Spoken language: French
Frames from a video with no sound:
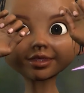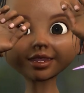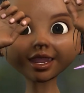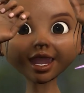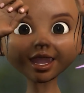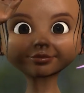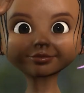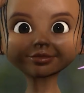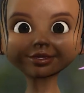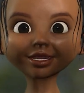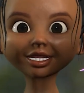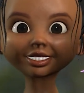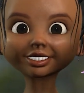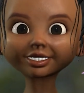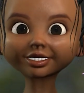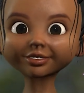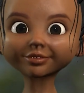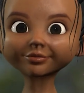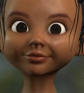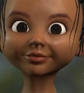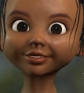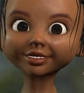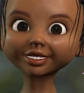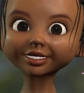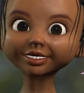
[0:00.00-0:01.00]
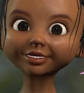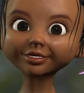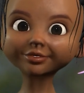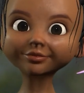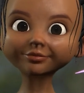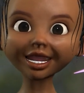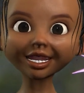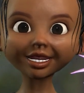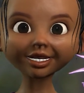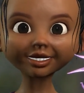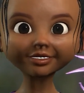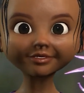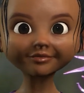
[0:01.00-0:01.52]
et partent
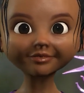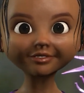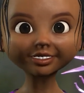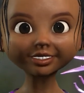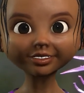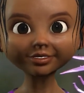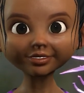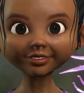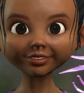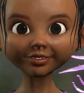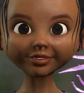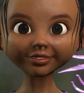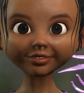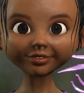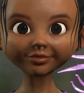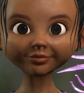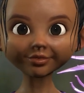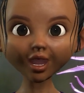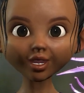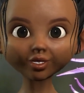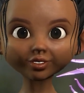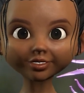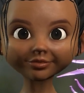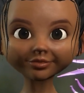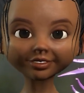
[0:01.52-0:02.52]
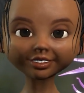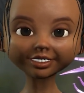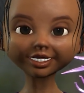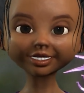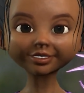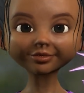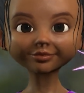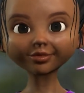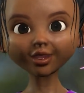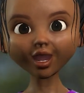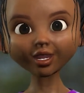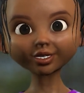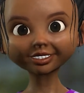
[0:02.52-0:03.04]
butiner les fleurs pour amener à
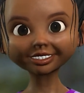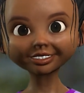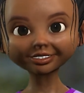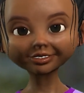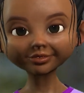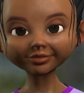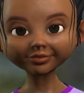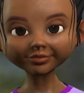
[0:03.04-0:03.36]
manger